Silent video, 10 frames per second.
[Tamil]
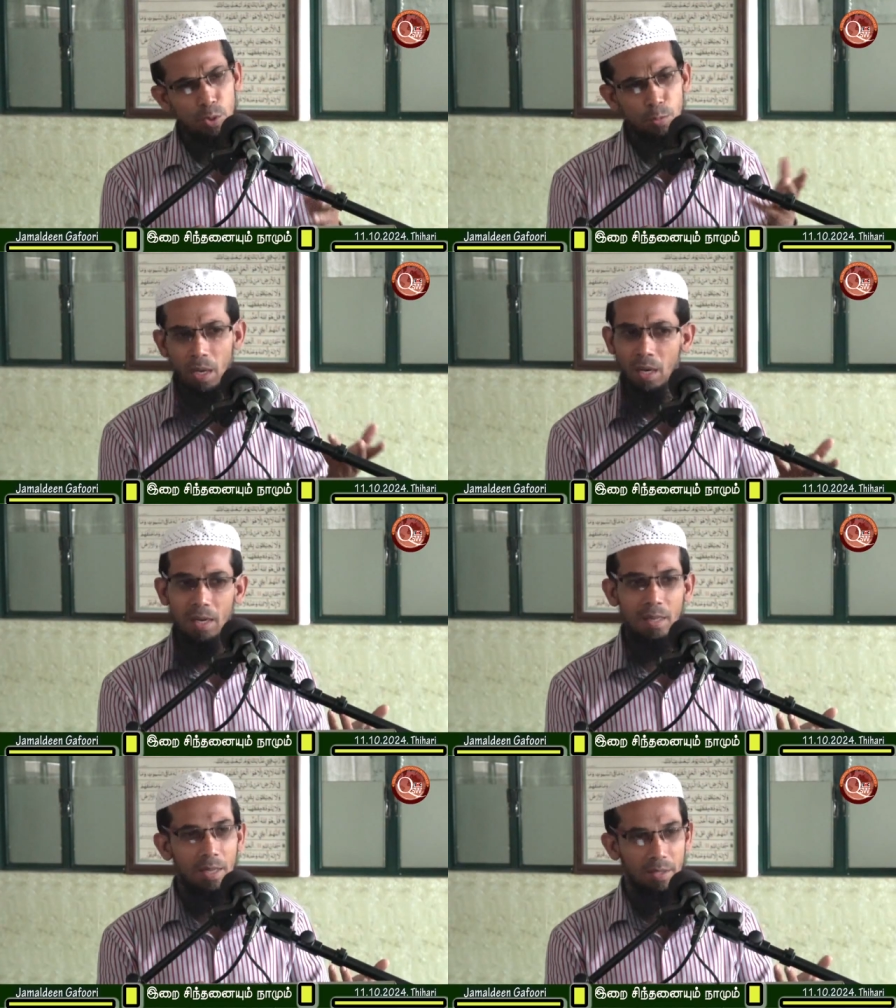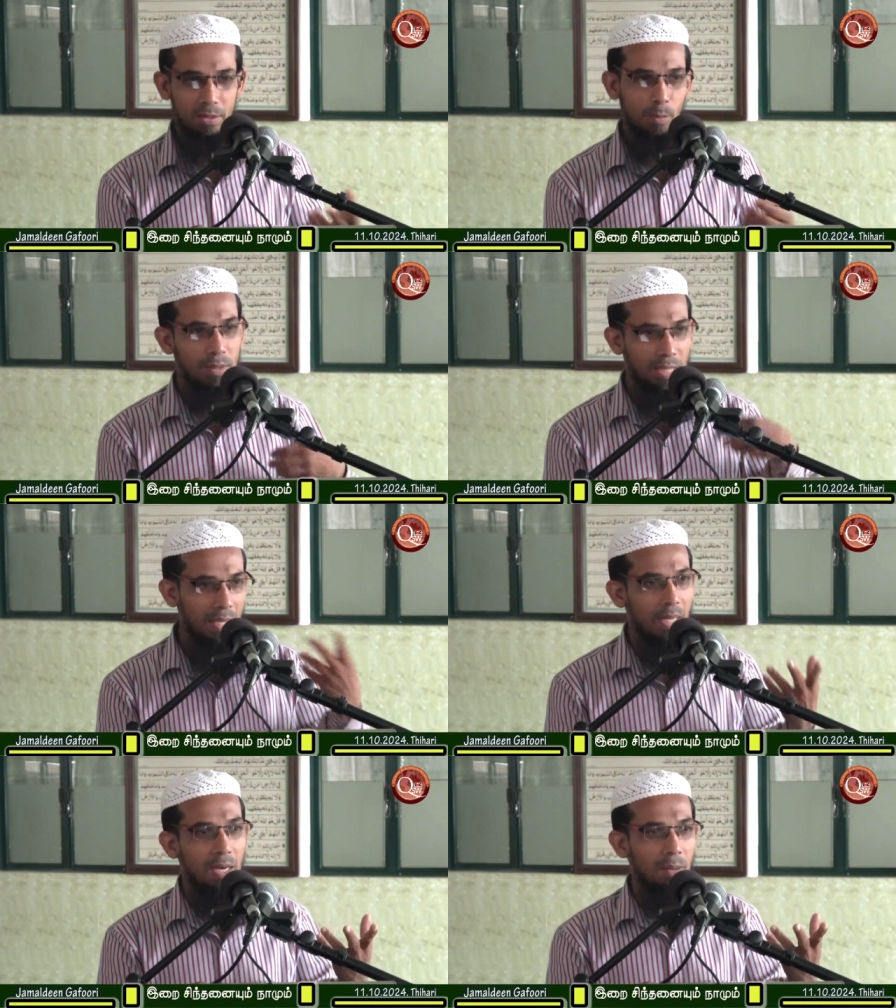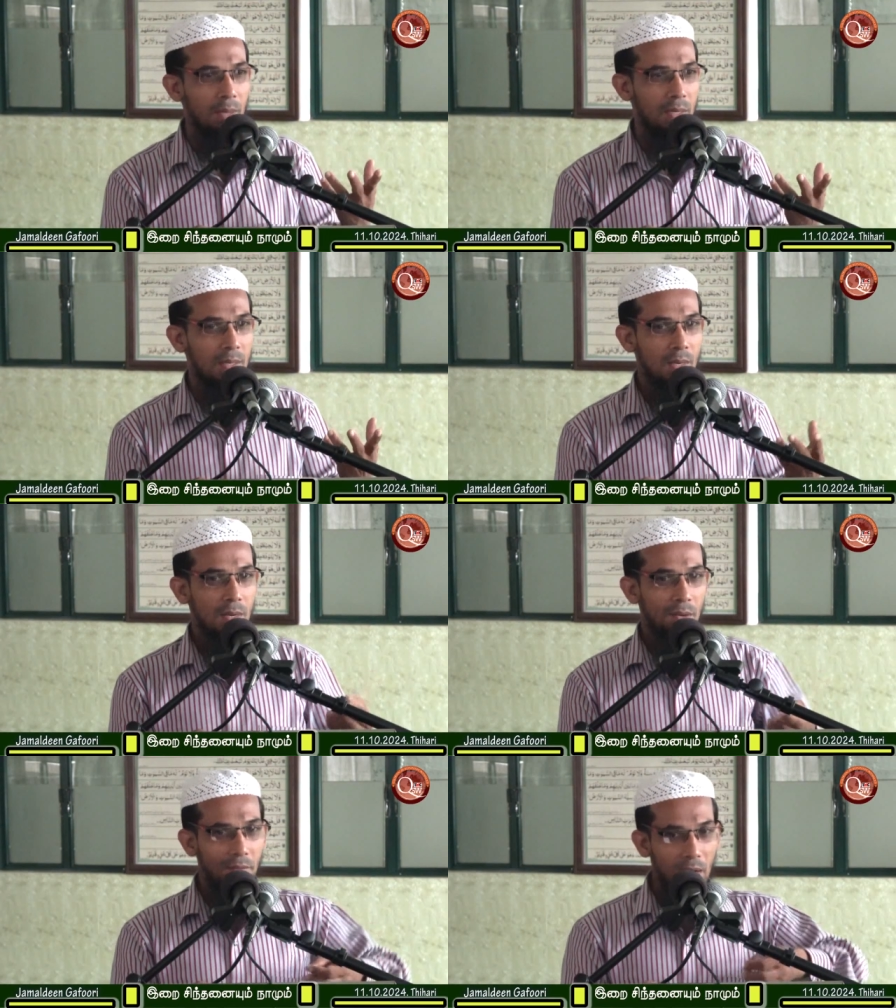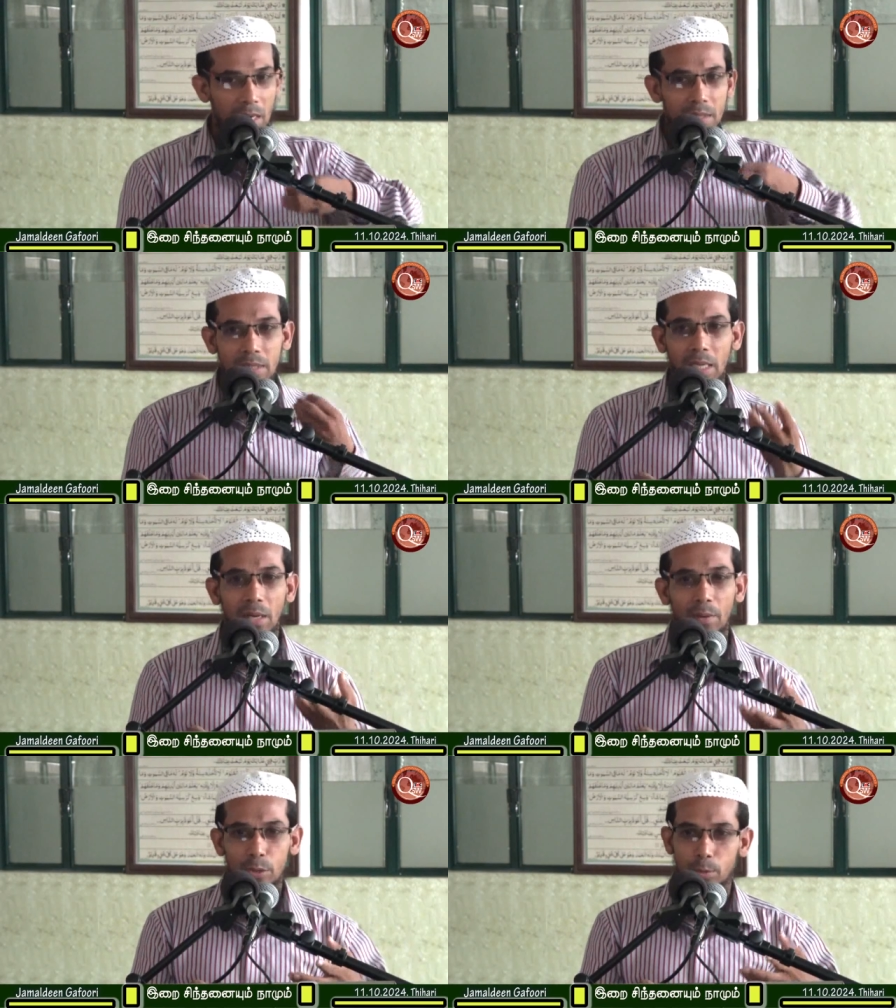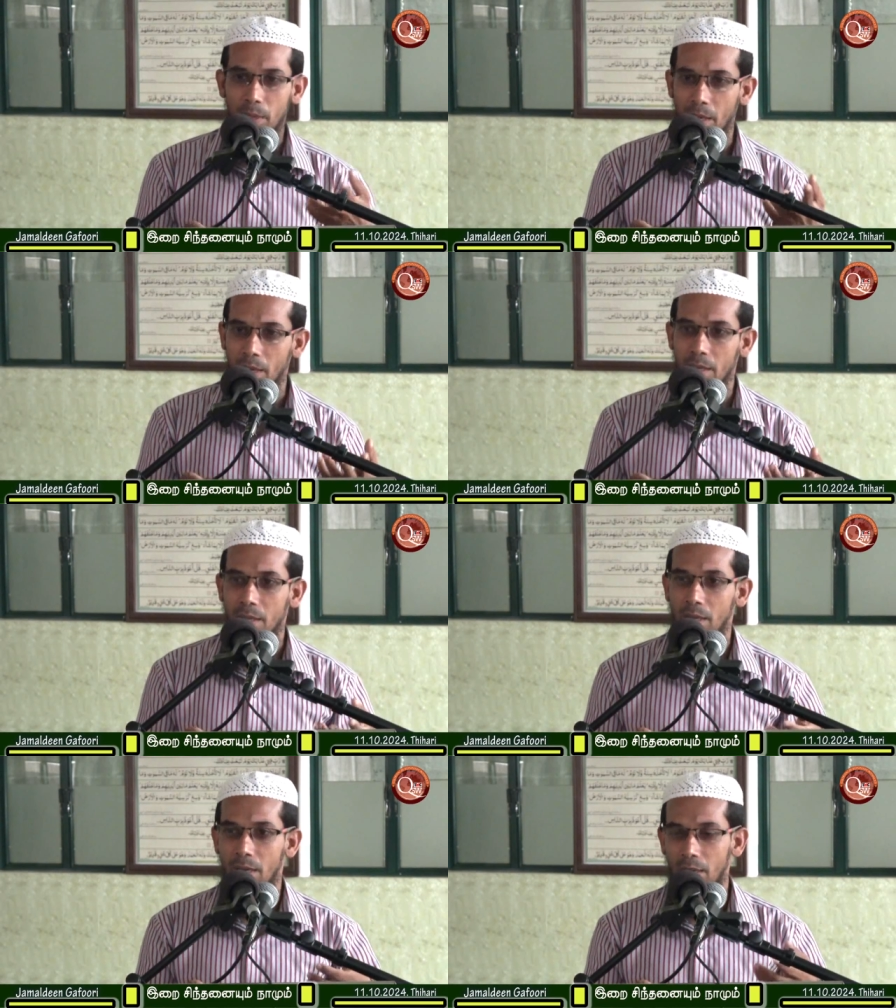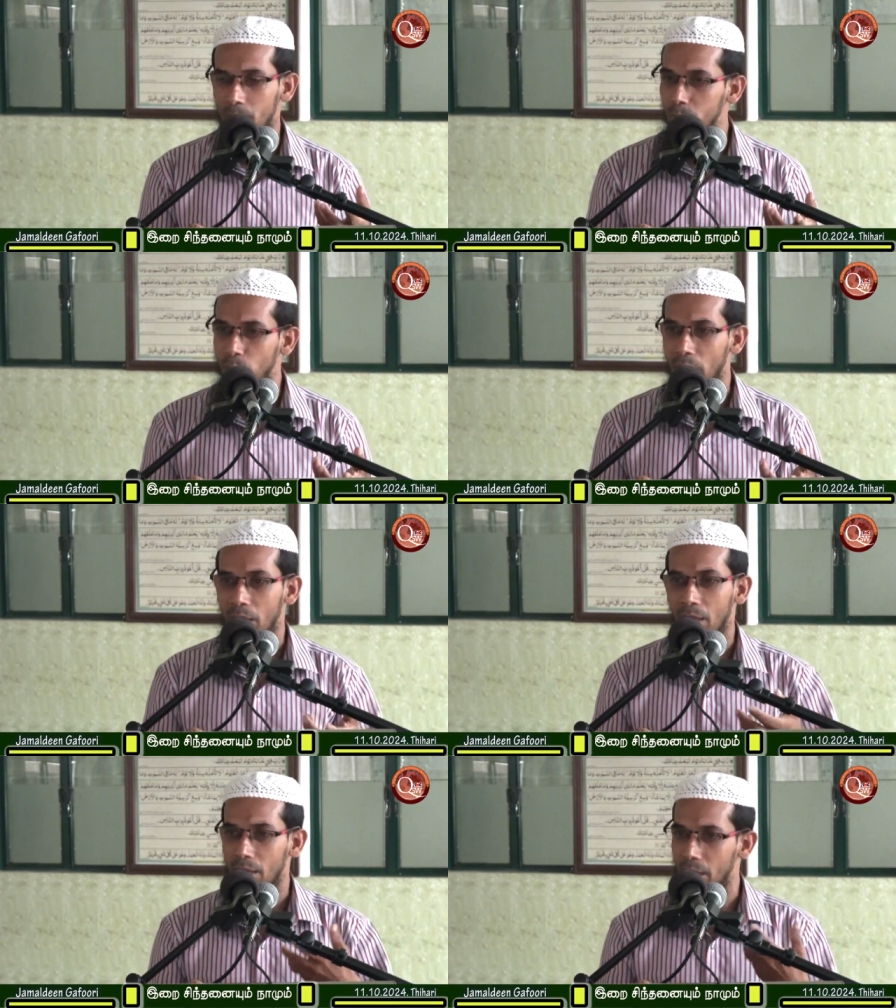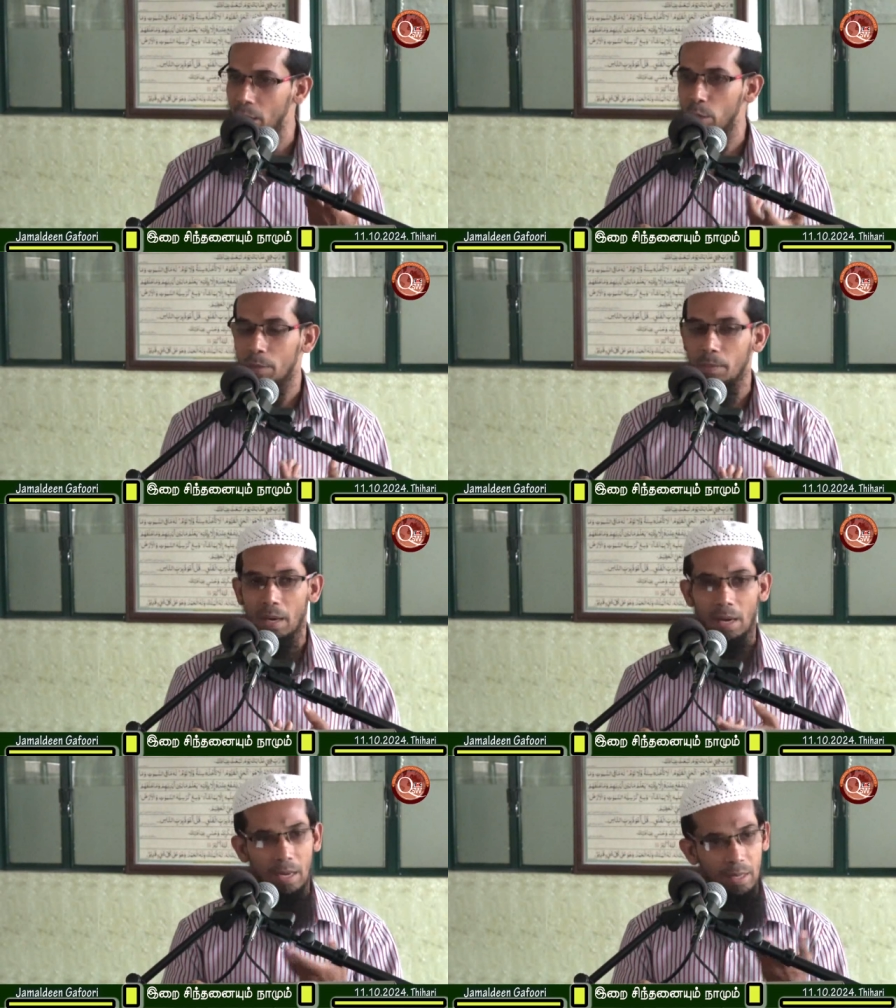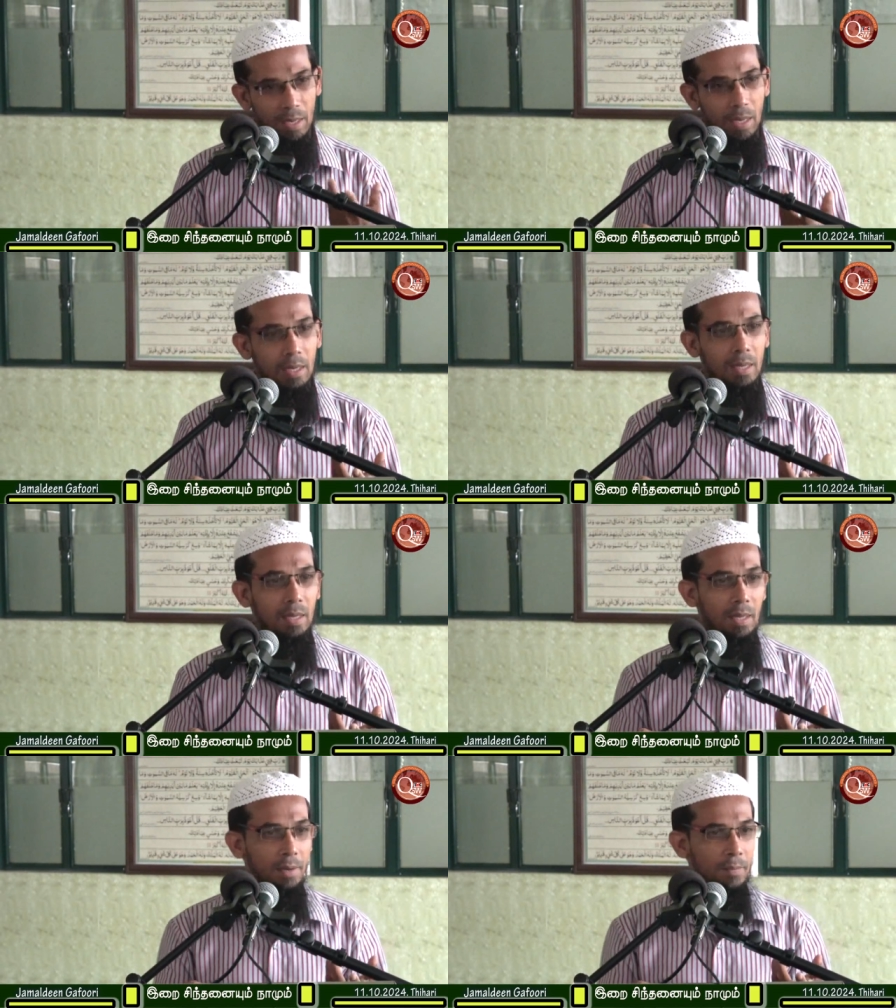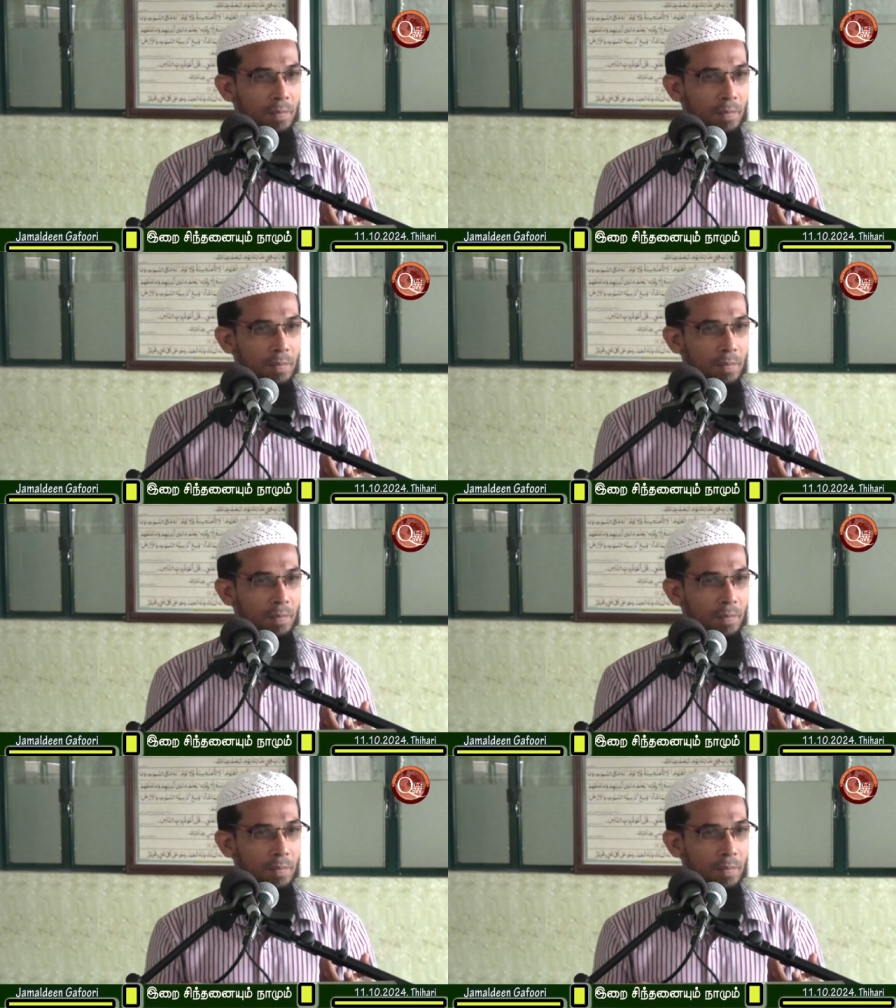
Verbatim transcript: சுபஹானல்லா சும்மா சாதாரணமாக வார்த்தை அளவில் சுபஹானல்லா இல்லா அல்லாஹு அக்பர் லா இலாஹ இல்லல்லா